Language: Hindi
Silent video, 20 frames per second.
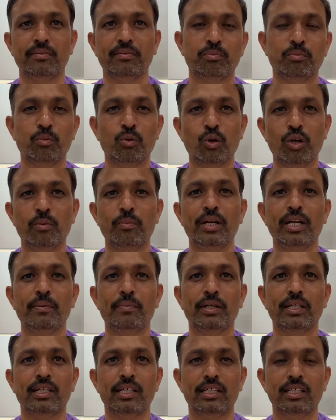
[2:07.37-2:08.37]
बोल भी नहीं
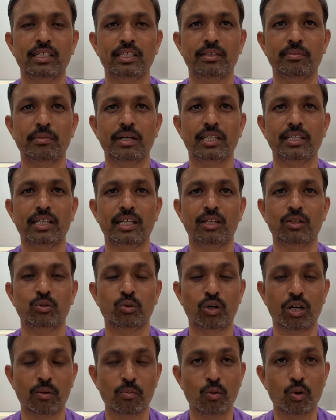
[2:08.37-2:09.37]
पाता था किसी से बात करने
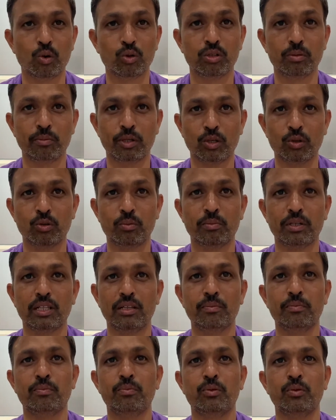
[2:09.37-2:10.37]
थोड़ा बोलो तो मेरे को
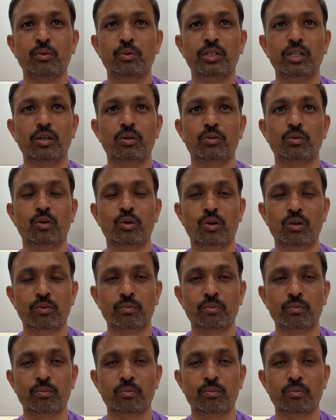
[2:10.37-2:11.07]
मतलब रुक जाऊं और